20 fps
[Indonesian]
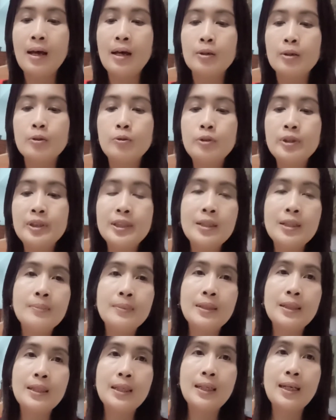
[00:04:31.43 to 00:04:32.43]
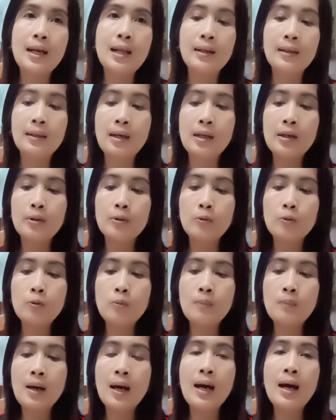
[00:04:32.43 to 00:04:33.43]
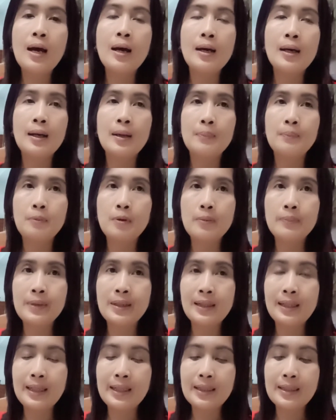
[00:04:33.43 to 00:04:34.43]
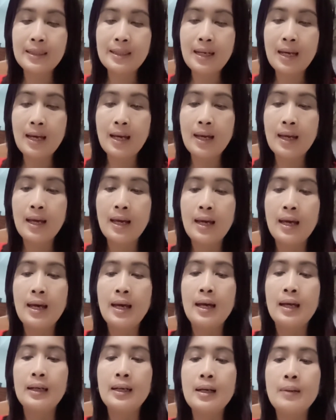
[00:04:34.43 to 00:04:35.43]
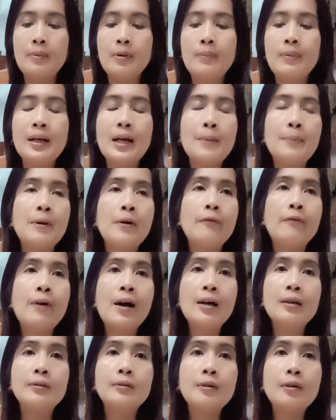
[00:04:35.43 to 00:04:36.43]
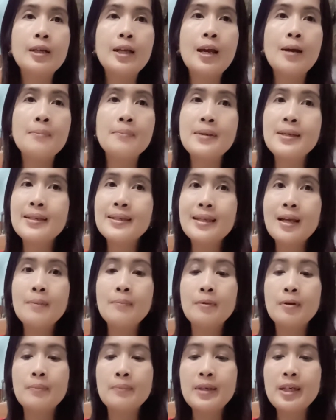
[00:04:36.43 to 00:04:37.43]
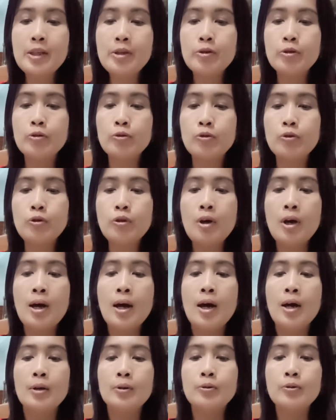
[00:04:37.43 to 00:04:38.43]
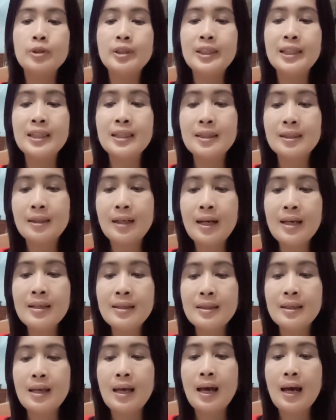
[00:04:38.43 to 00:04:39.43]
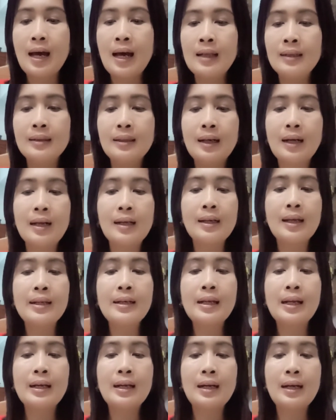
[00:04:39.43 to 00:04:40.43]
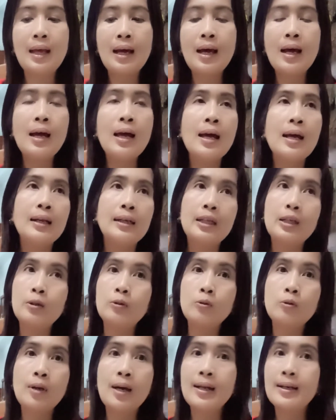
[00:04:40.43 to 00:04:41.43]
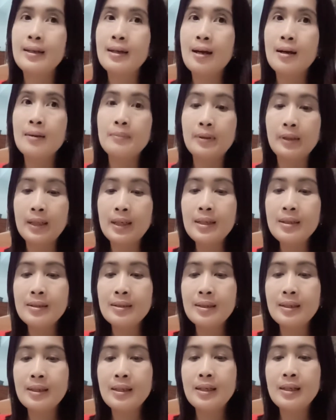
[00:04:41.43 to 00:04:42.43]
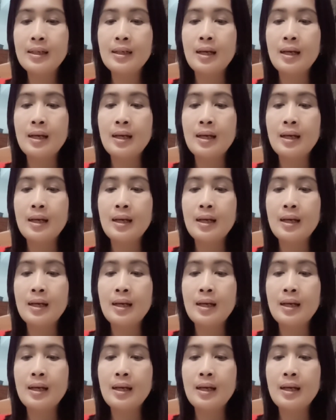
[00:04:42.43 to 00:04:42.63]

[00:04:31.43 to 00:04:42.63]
kucing meninggalkan rumah pemiliknya. Nah, beberapa faktor yang bisa memicu kucing stres antara lain adalah lingkungan yang berisik